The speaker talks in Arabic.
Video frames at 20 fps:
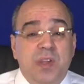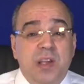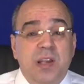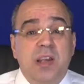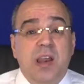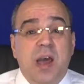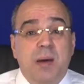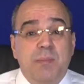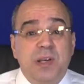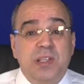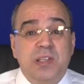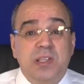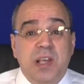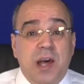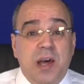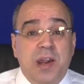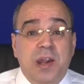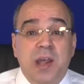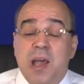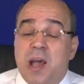إلى
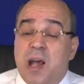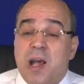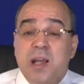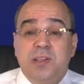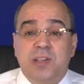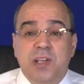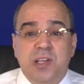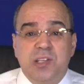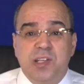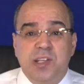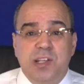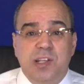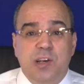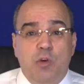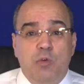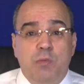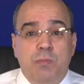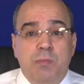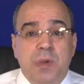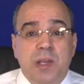مسار قد يصل
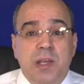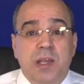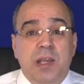يوم